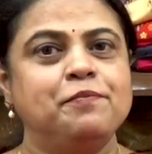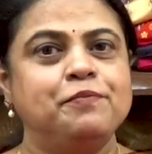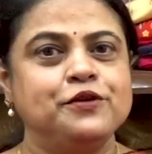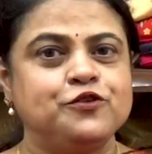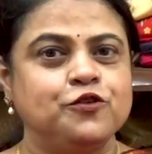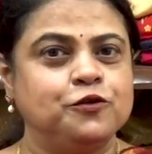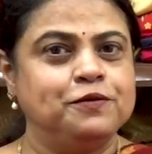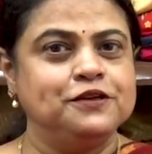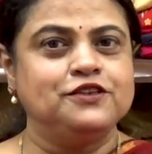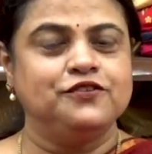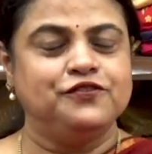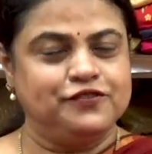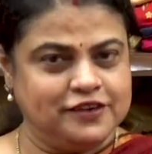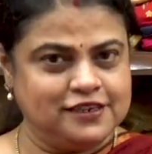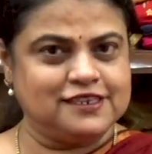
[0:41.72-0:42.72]
एपिसोड में जो
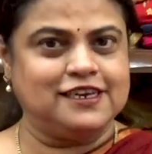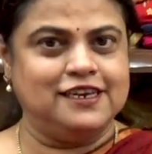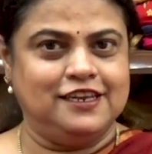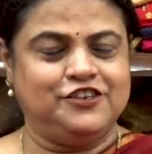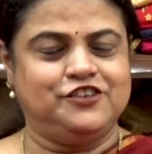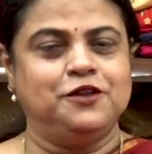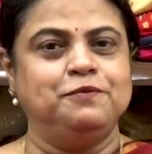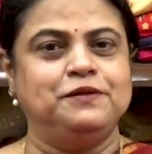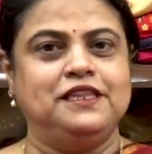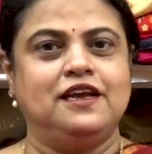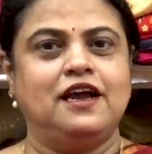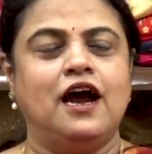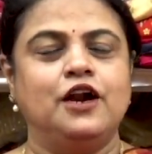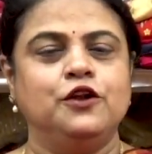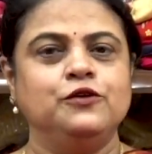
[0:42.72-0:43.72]
फर्स्ट कलेक्शन
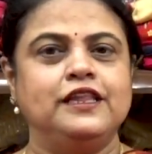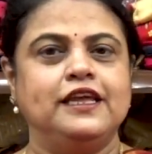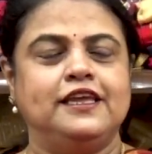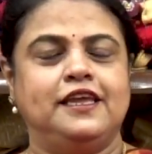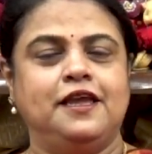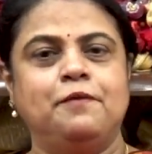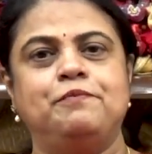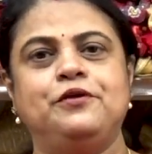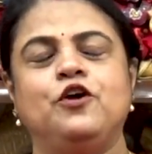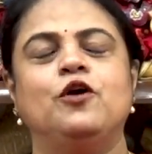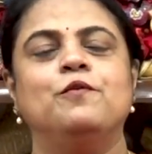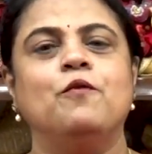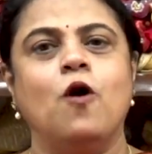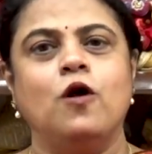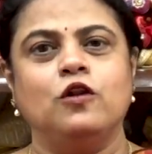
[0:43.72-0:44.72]
दिखा रही हूँ देखिए
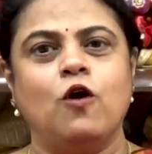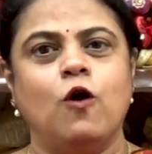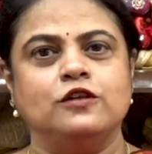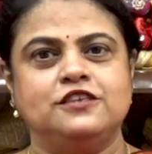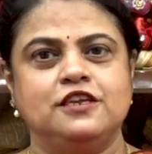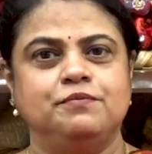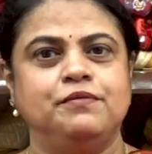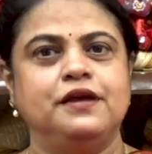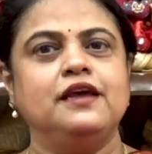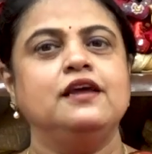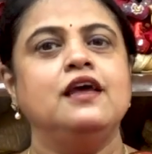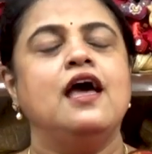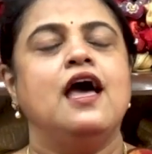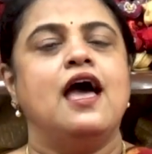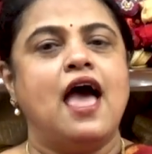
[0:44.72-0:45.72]
प्योर मॉल कॉटन में
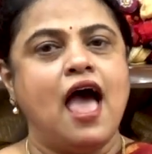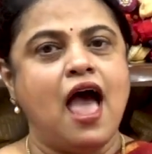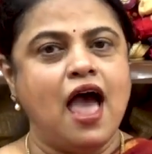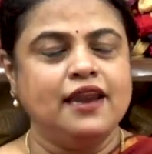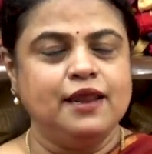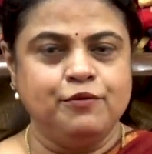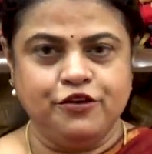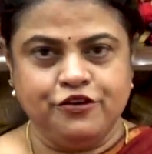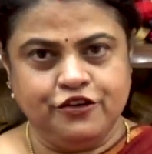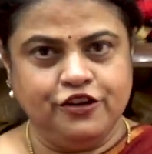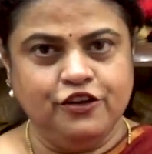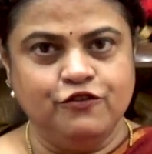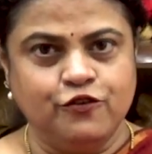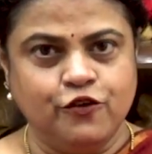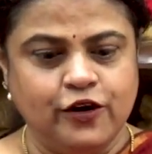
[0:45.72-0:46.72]
हैंड
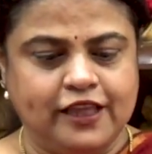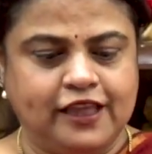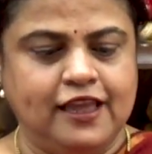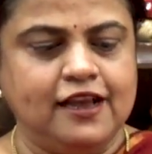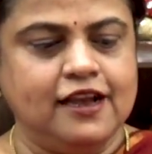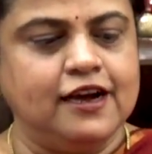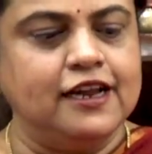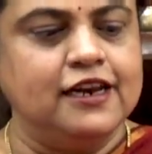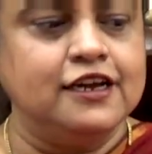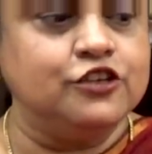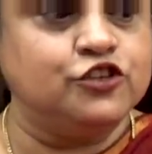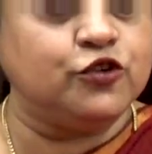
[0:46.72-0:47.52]
एम्ब्रॉयडरी वर्क है कलर